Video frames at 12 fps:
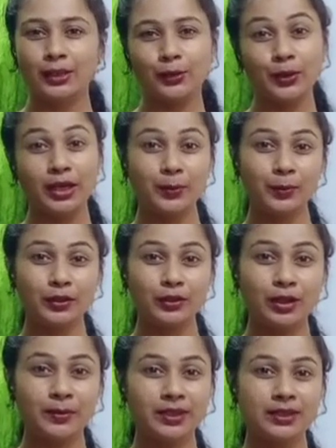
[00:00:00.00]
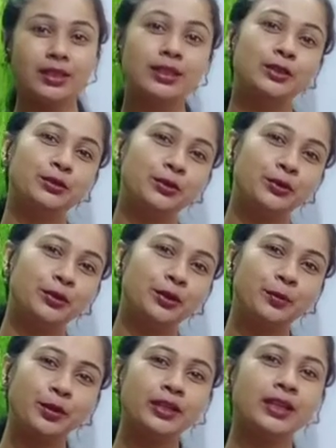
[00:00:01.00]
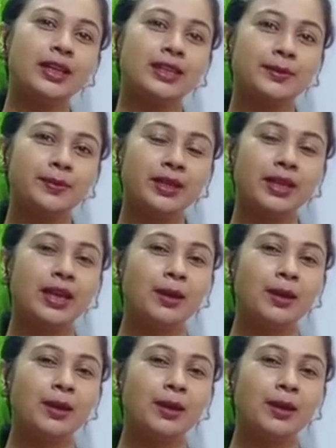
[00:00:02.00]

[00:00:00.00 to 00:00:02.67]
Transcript: তো এরপরে তো আমরা জানি শূন্যর পর কি আসবে